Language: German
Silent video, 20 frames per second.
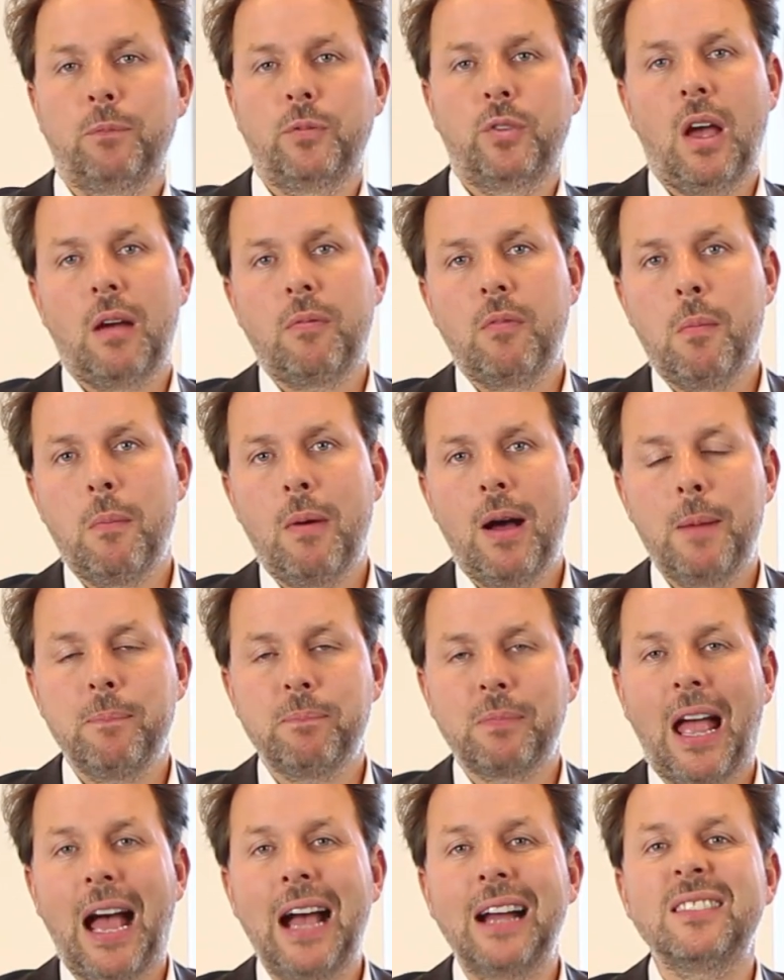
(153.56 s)
sagen wir
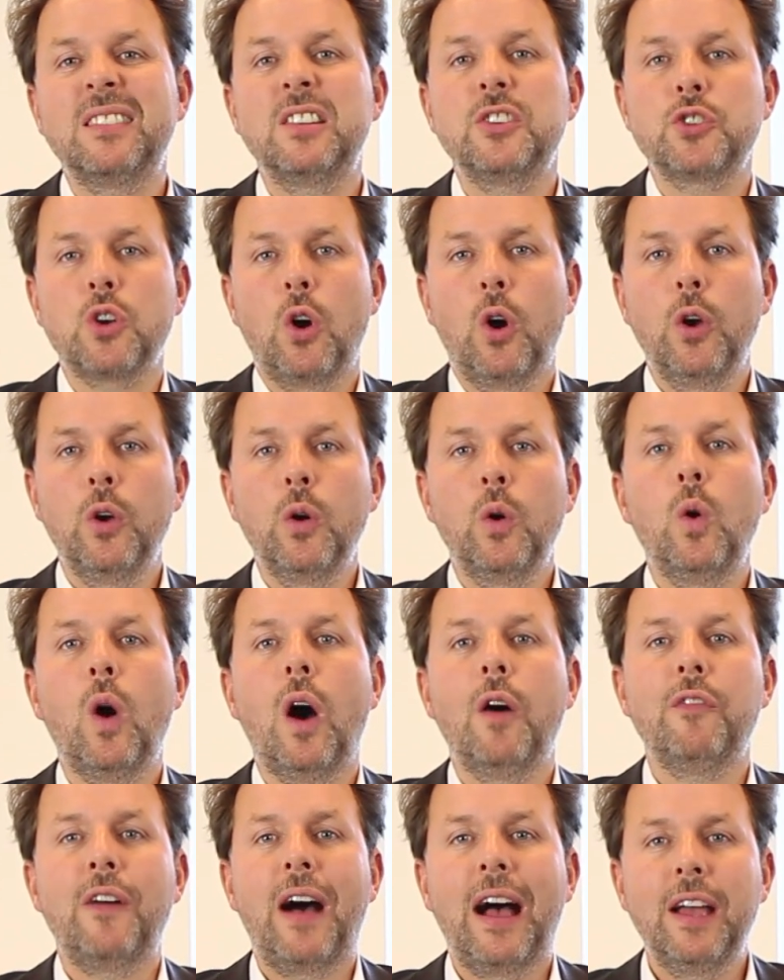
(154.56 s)
mal, 80 Euro
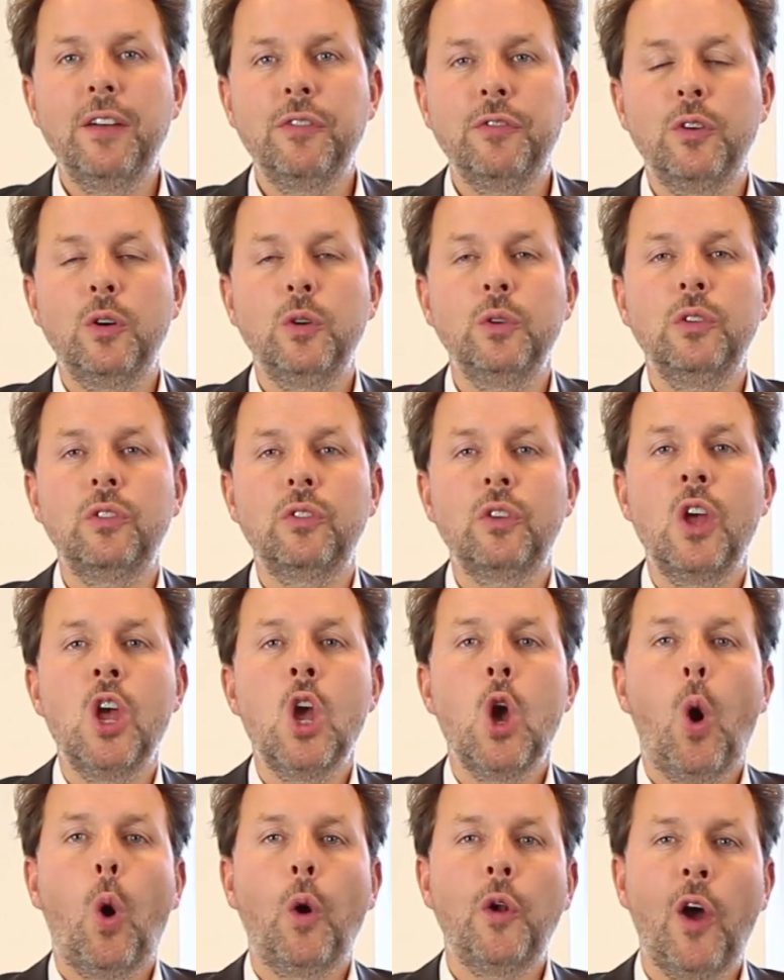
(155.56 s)
auf iPhones
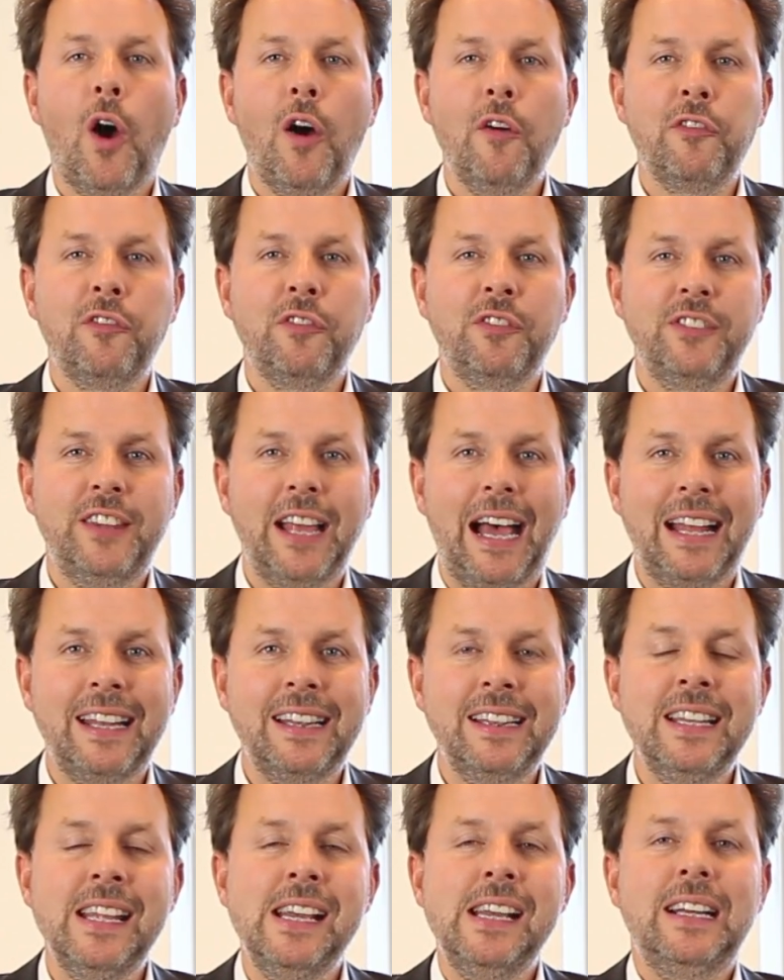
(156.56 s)
und hoffen
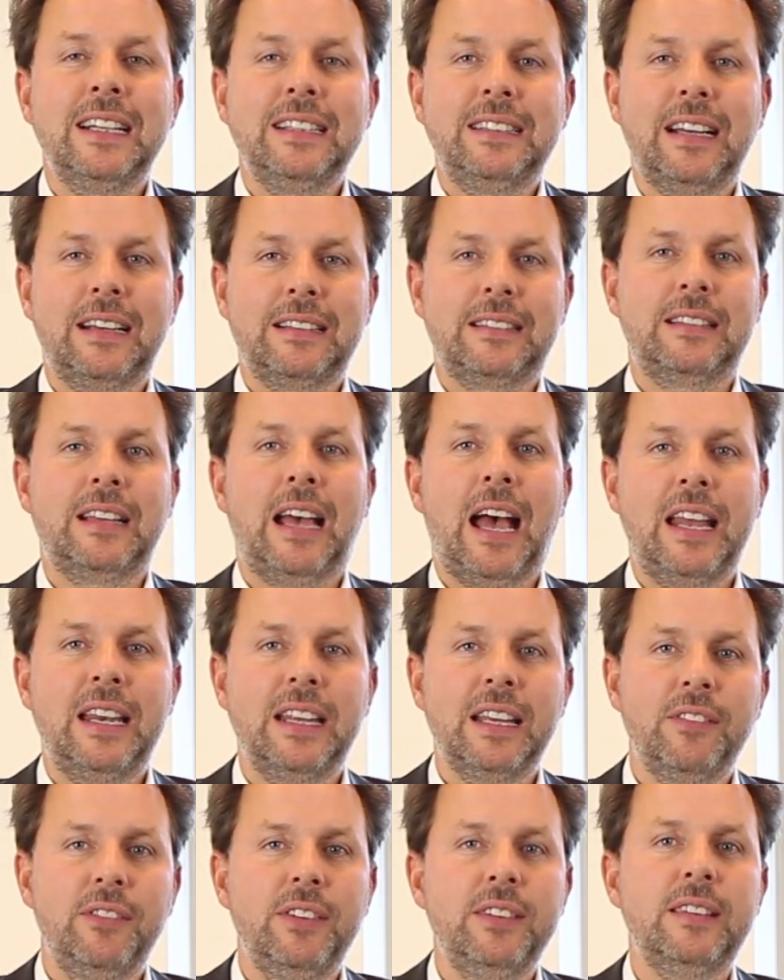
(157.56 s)
dann, dass
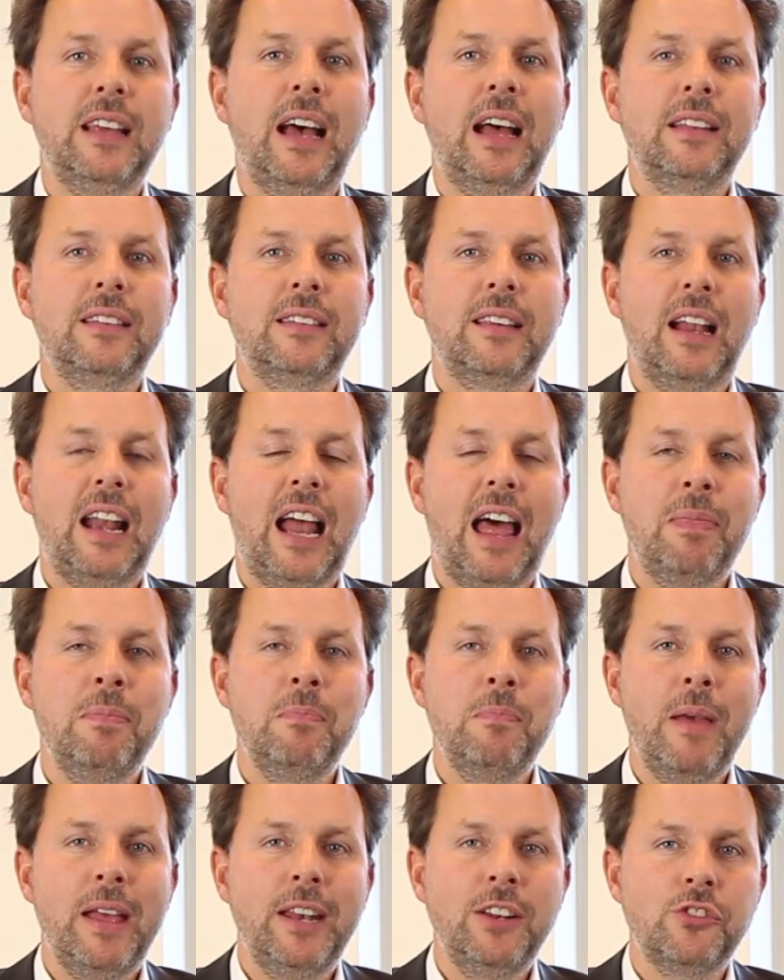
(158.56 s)
eine gewisse Anzahl
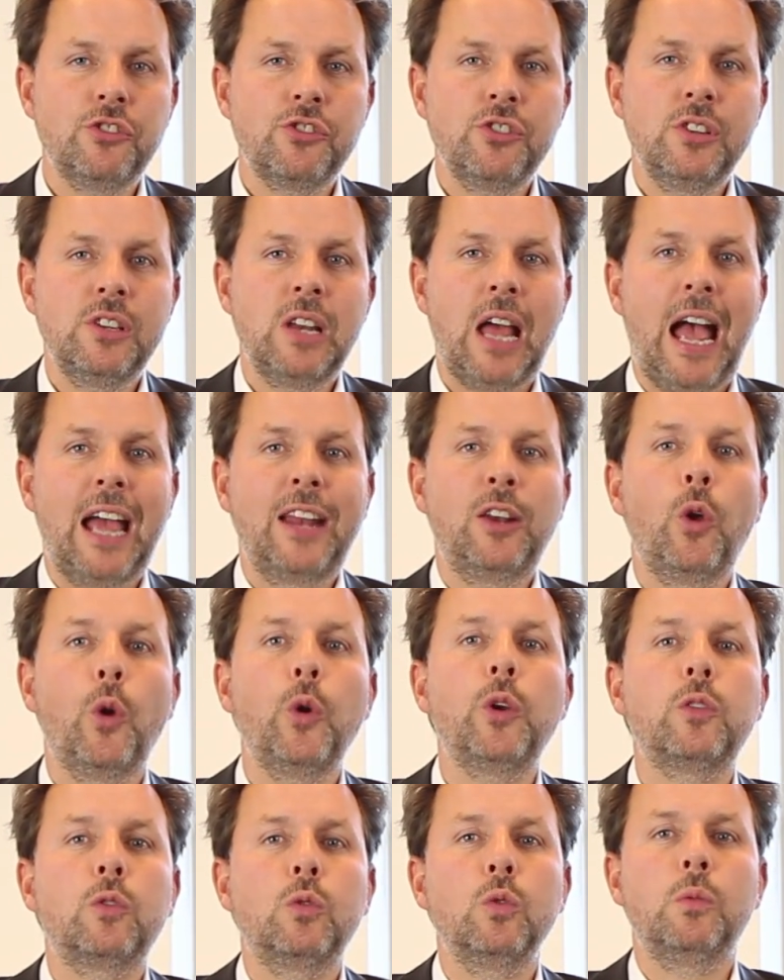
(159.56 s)
an Menschen einen
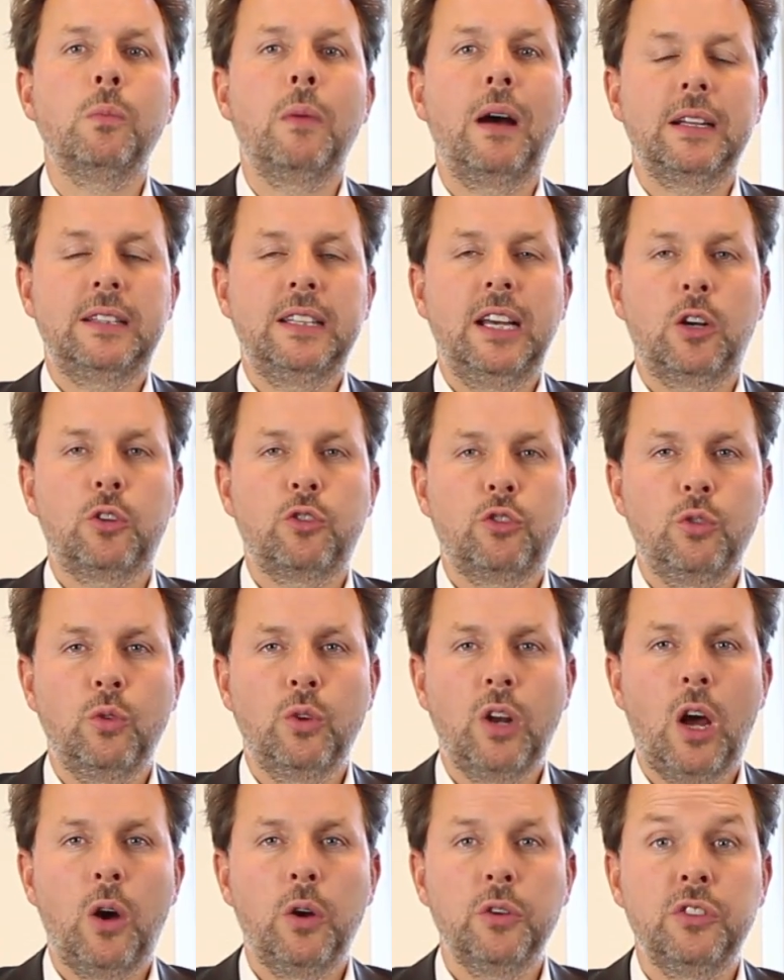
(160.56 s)
Rückzug macht, die
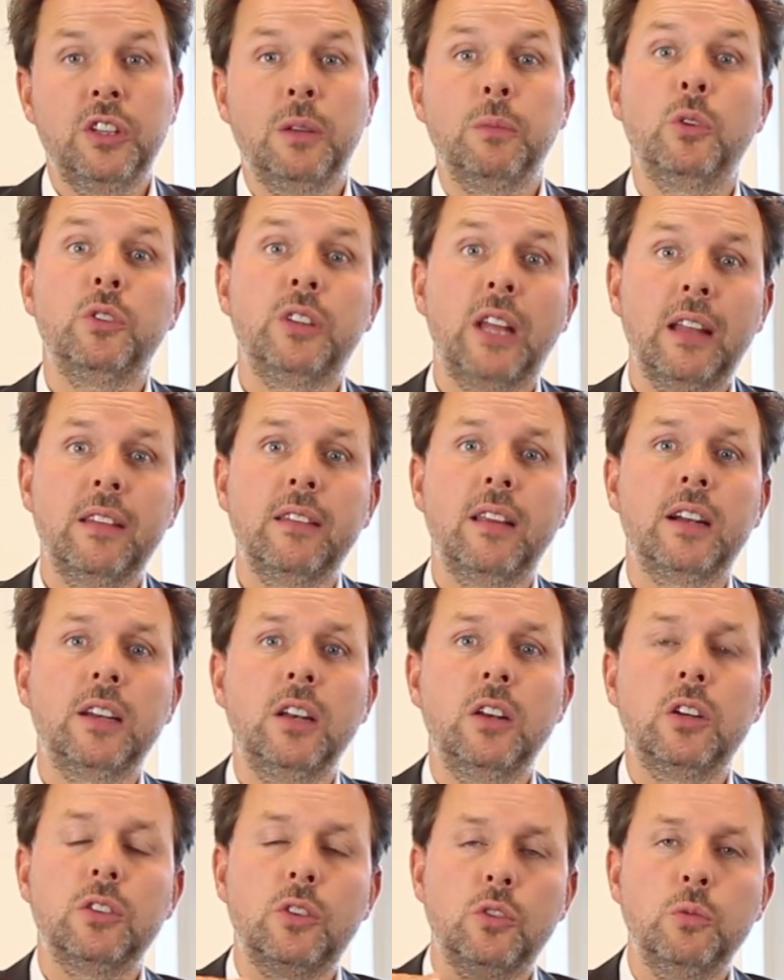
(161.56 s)
Aktion rausnimmt. Und dann sagen
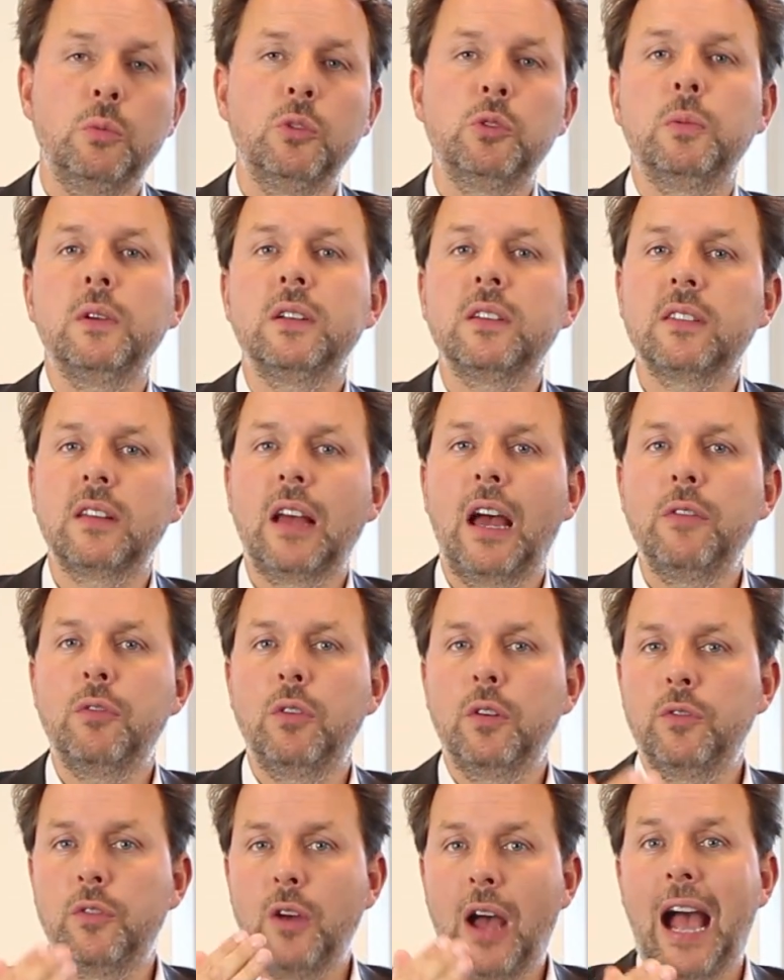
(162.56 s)
die Leute, du musst mir jetzt das
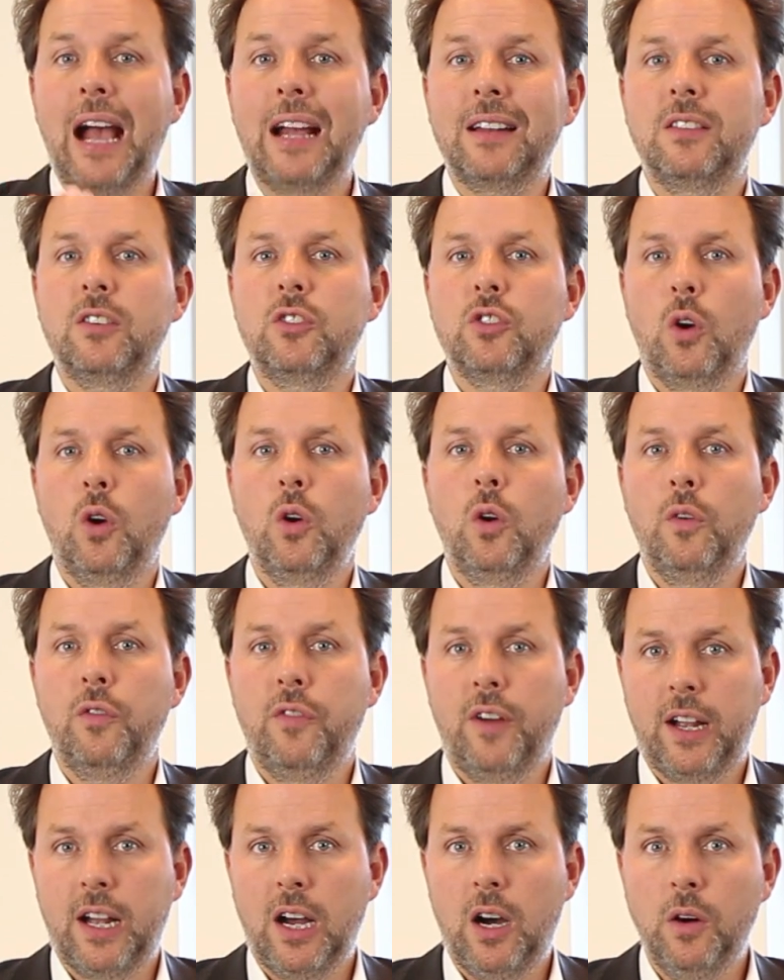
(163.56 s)
iPhone für 80 Euro
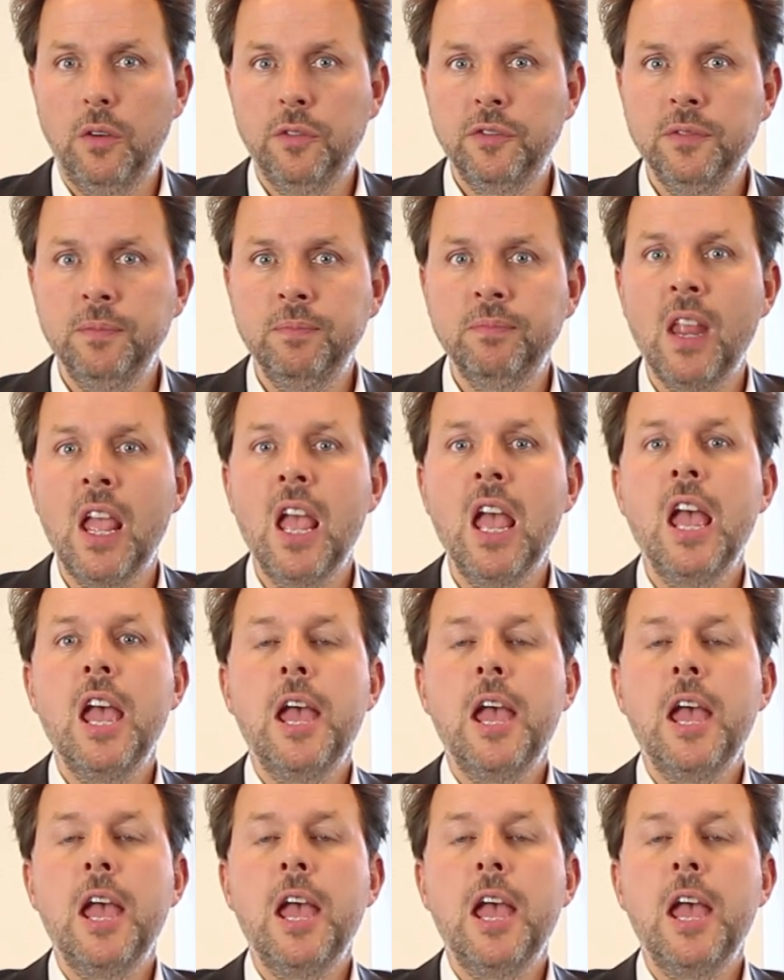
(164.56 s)
verkaufen.